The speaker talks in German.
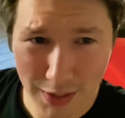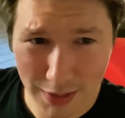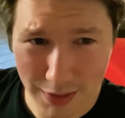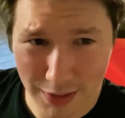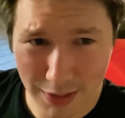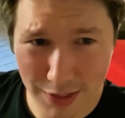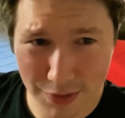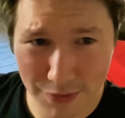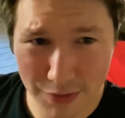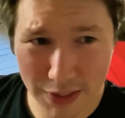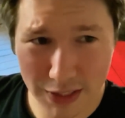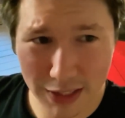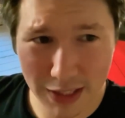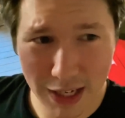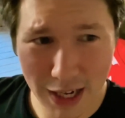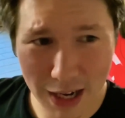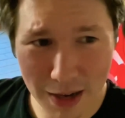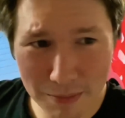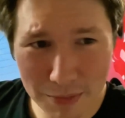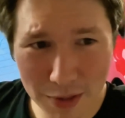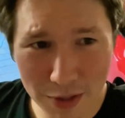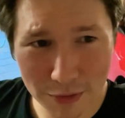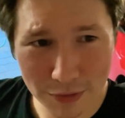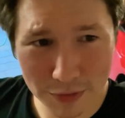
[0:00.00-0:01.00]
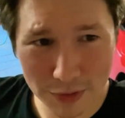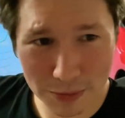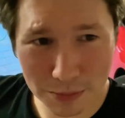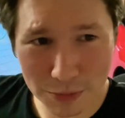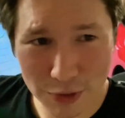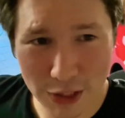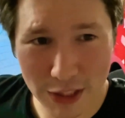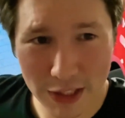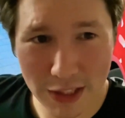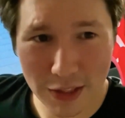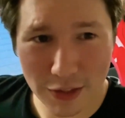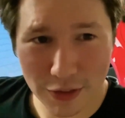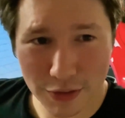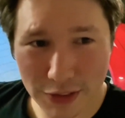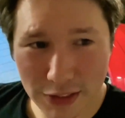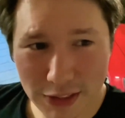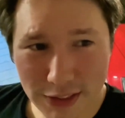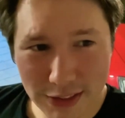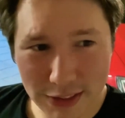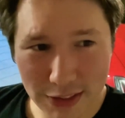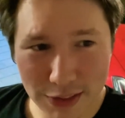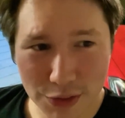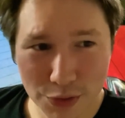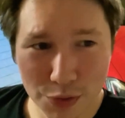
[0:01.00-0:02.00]
Deswegen kam hier auf dem Channel auch
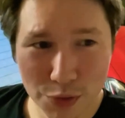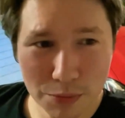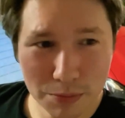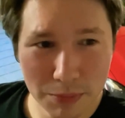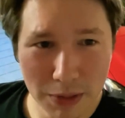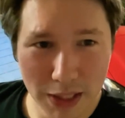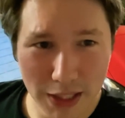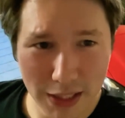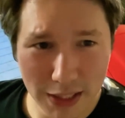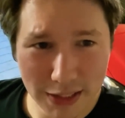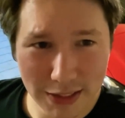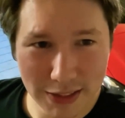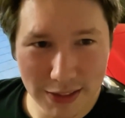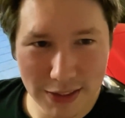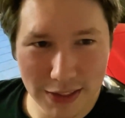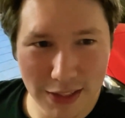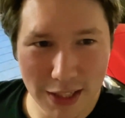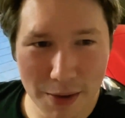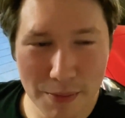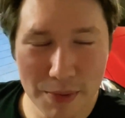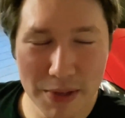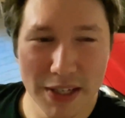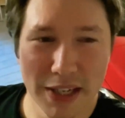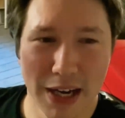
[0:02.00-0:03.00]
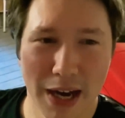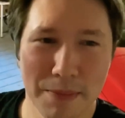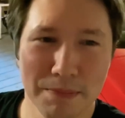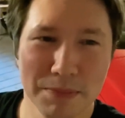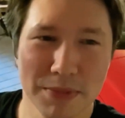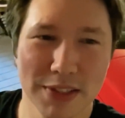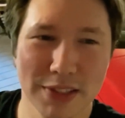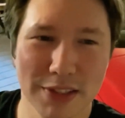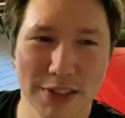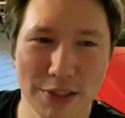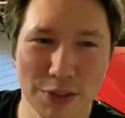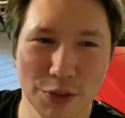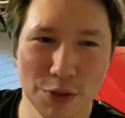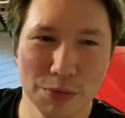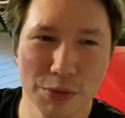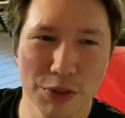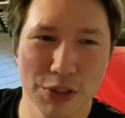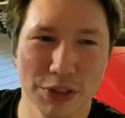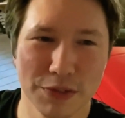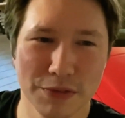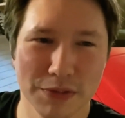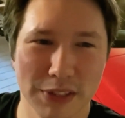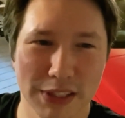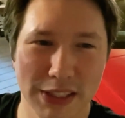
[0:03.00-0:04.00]
nichts. Das tut mir leid, aber ihr habt es in der
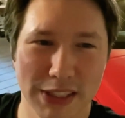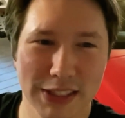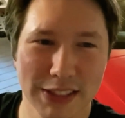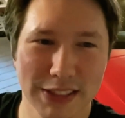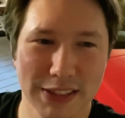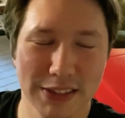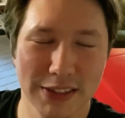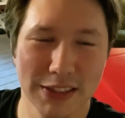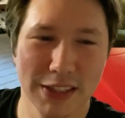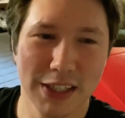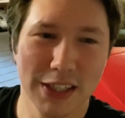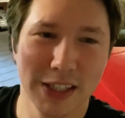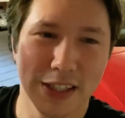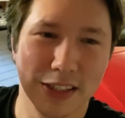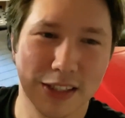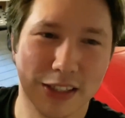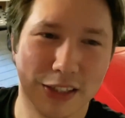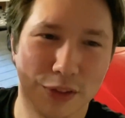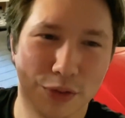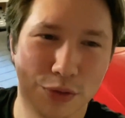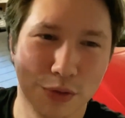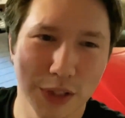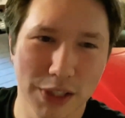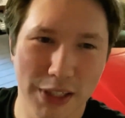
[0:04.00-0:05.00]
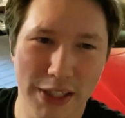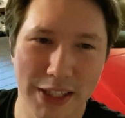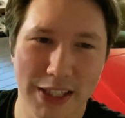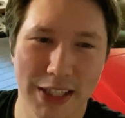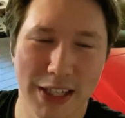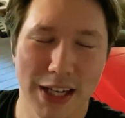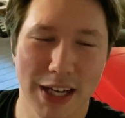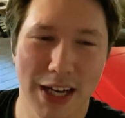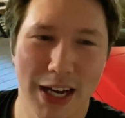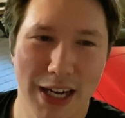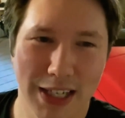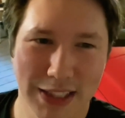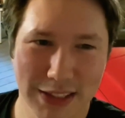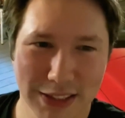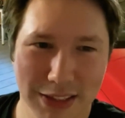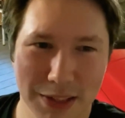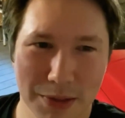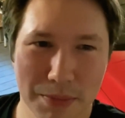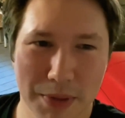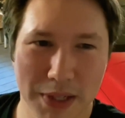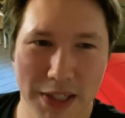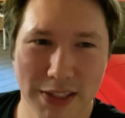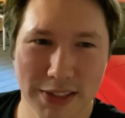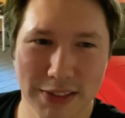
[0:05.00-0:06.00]
Überschrift gelesen. Der Touareg hat
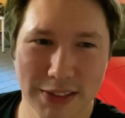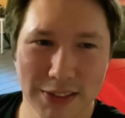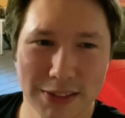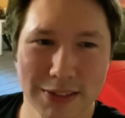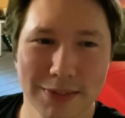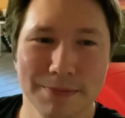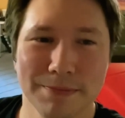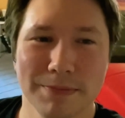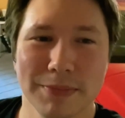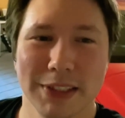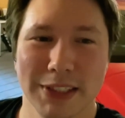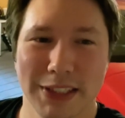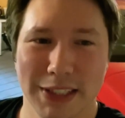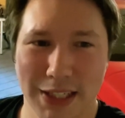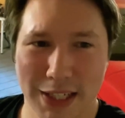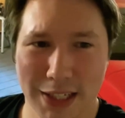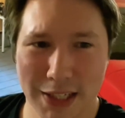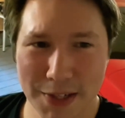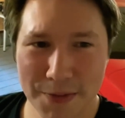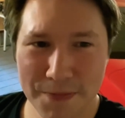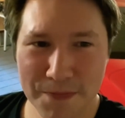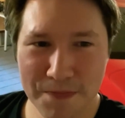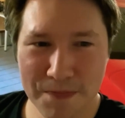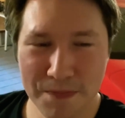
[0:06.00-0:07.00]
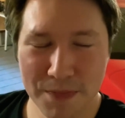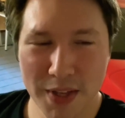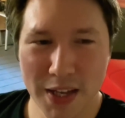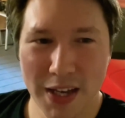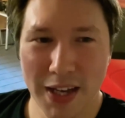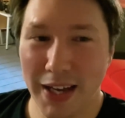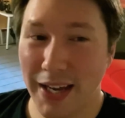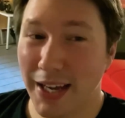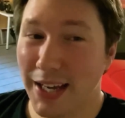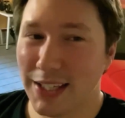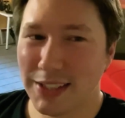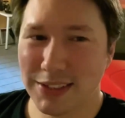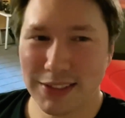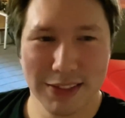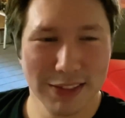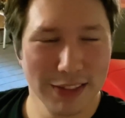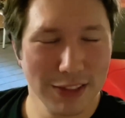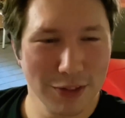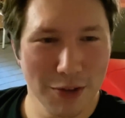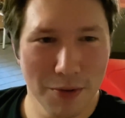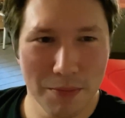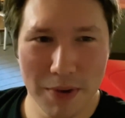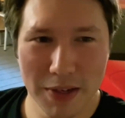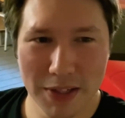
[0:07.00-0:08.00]
gebrannt. Ja, er ist nicht
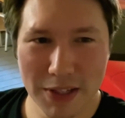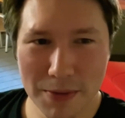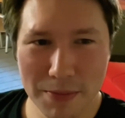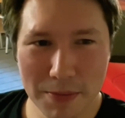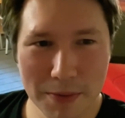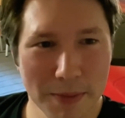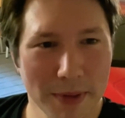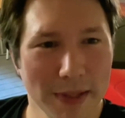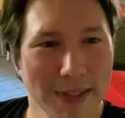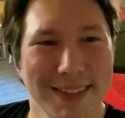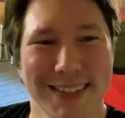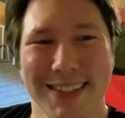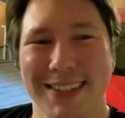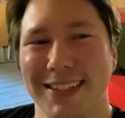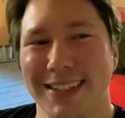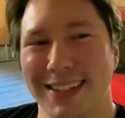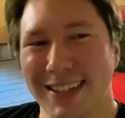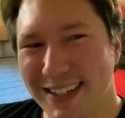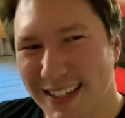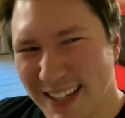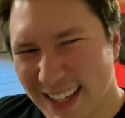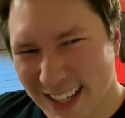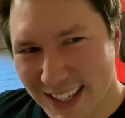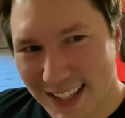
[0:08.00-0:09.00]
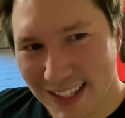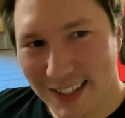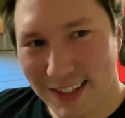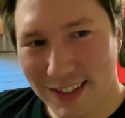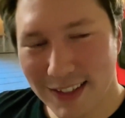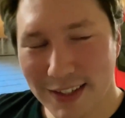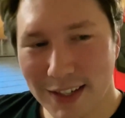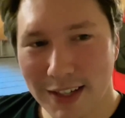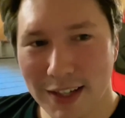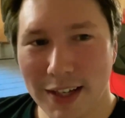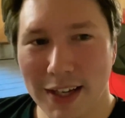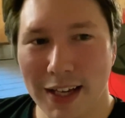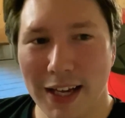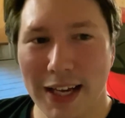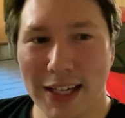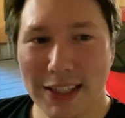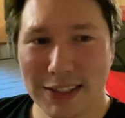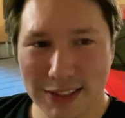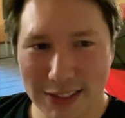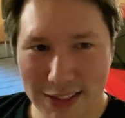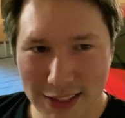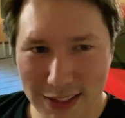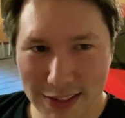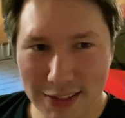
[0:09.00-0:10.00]
komplett abgebrannt. Nein,
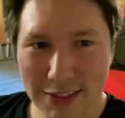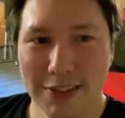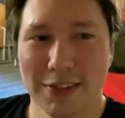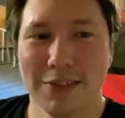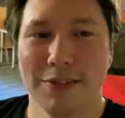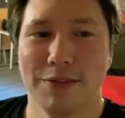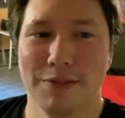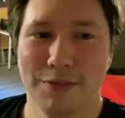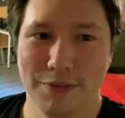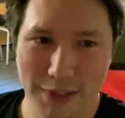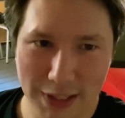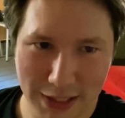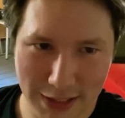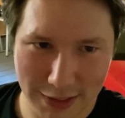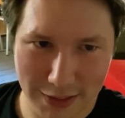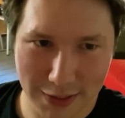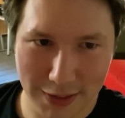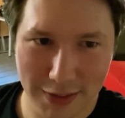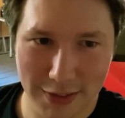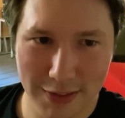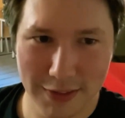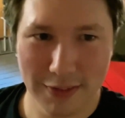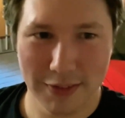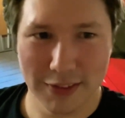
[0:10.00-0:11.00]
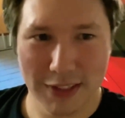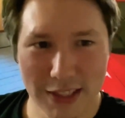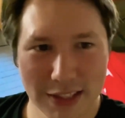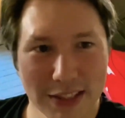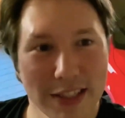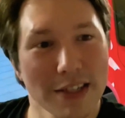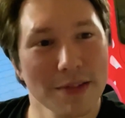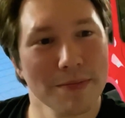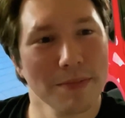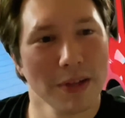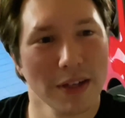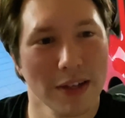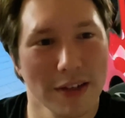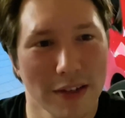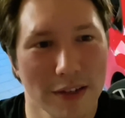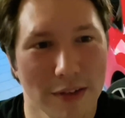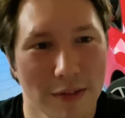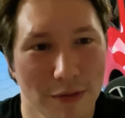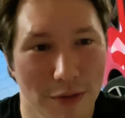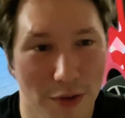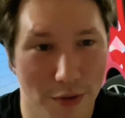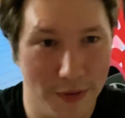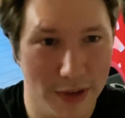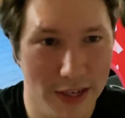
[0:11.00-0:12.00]
es geht weiter. Das erstmal
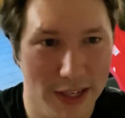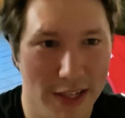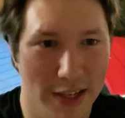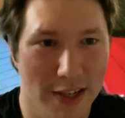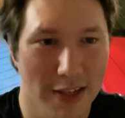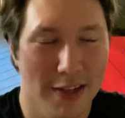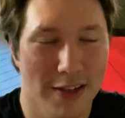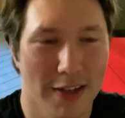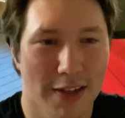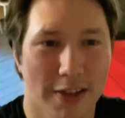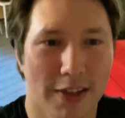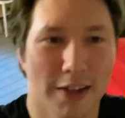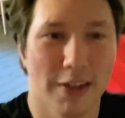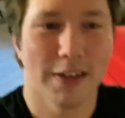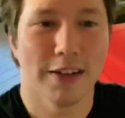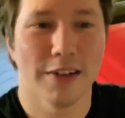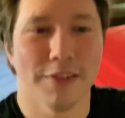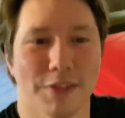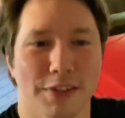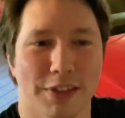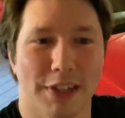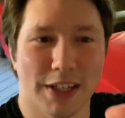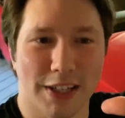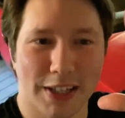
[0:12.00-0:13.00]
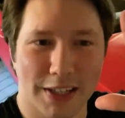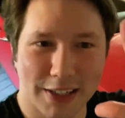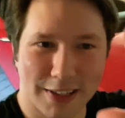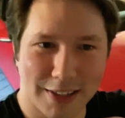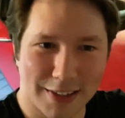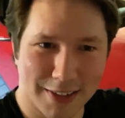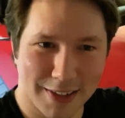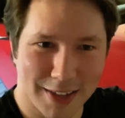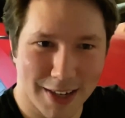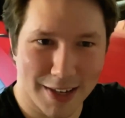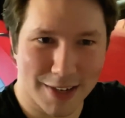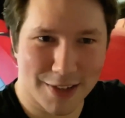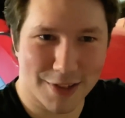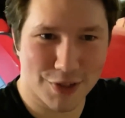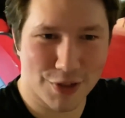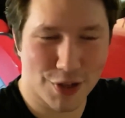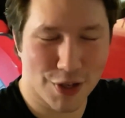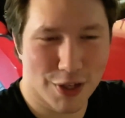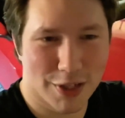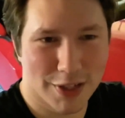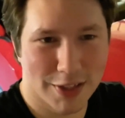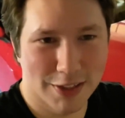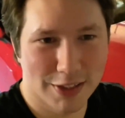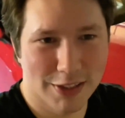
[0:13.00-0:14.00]
vorweg. Von daher keine
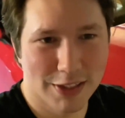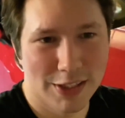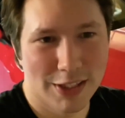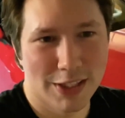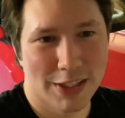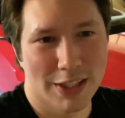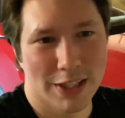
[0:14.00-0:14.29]
Sorge.